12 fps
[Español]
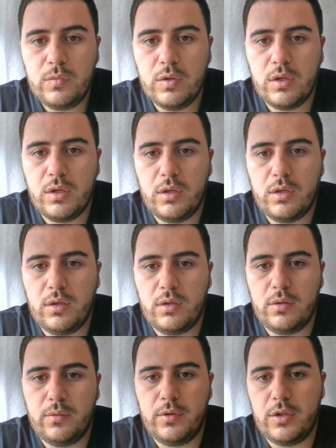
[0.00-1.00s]

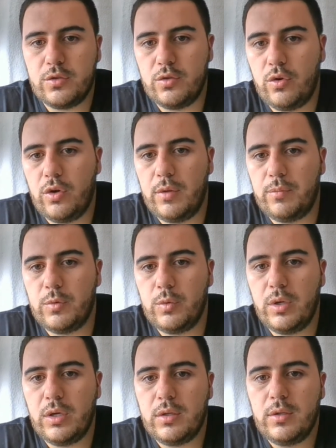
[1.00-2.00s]
eh, de solo
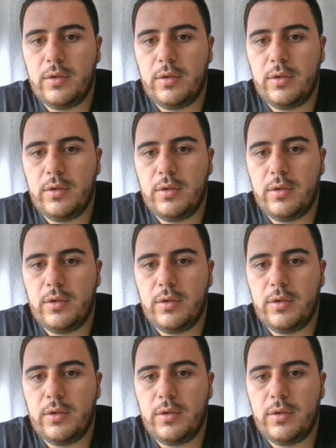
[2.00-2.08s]
lectura